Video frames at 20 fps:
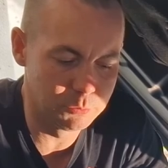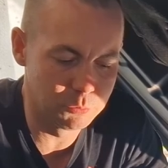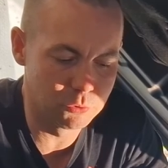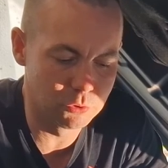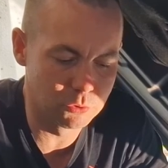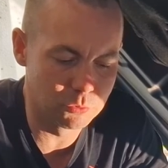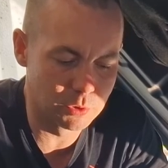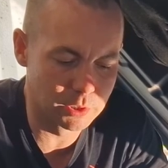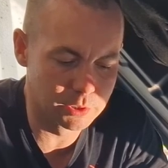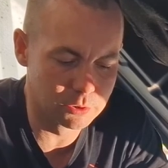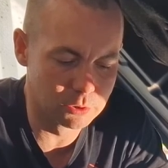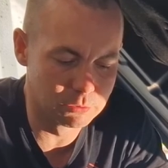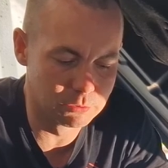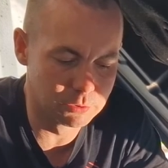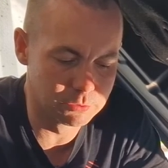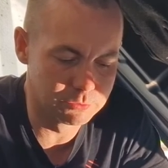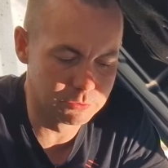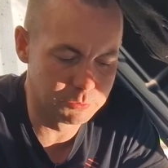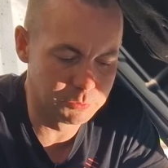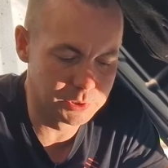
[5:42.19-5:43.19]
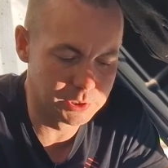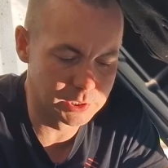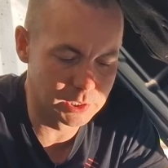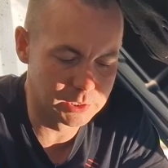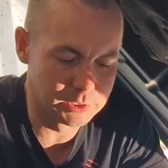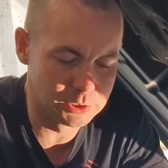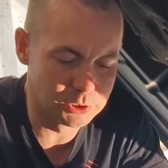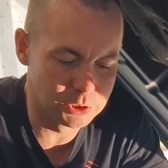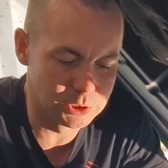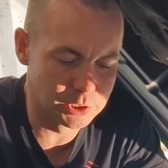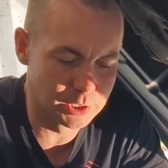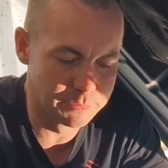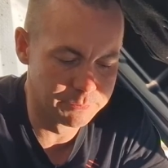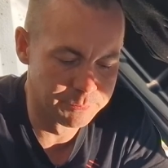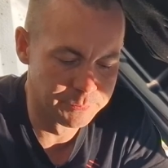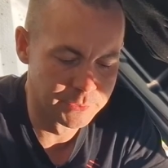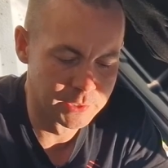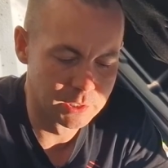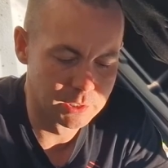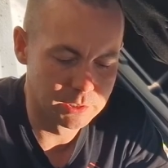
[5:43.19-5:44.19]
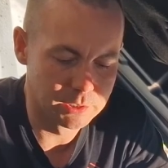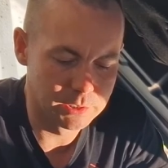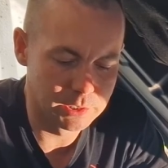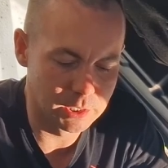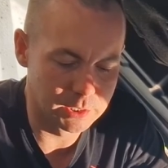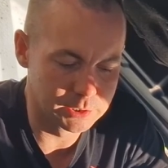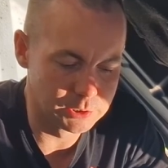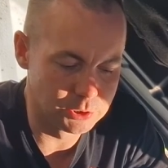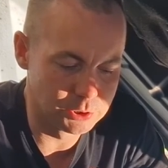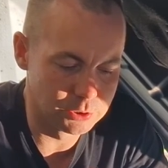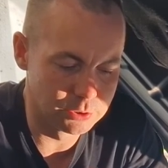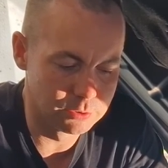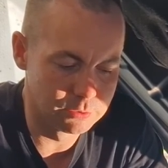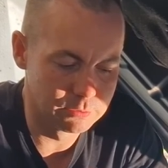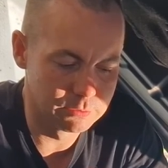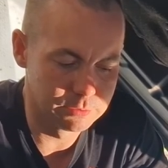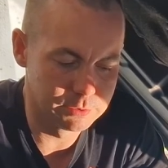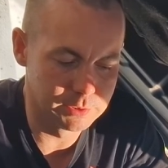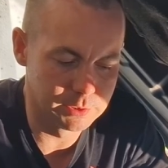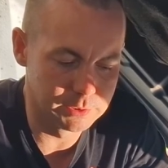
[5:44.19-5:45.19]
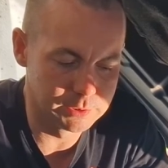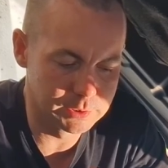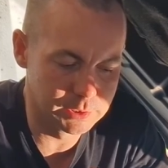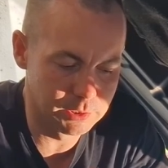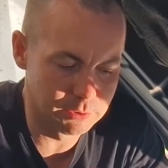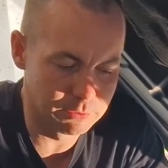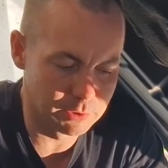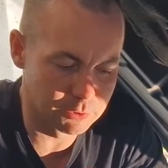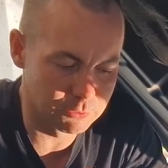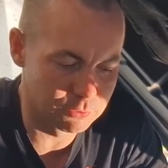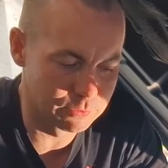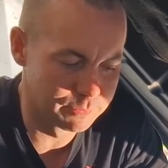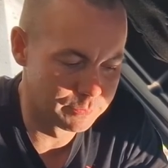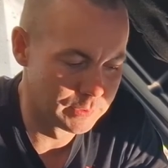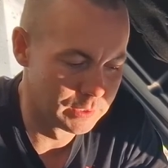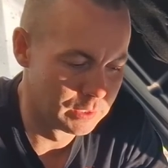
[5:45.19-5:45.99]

przykładowo wymienialiście jakiś wtryskiwacz?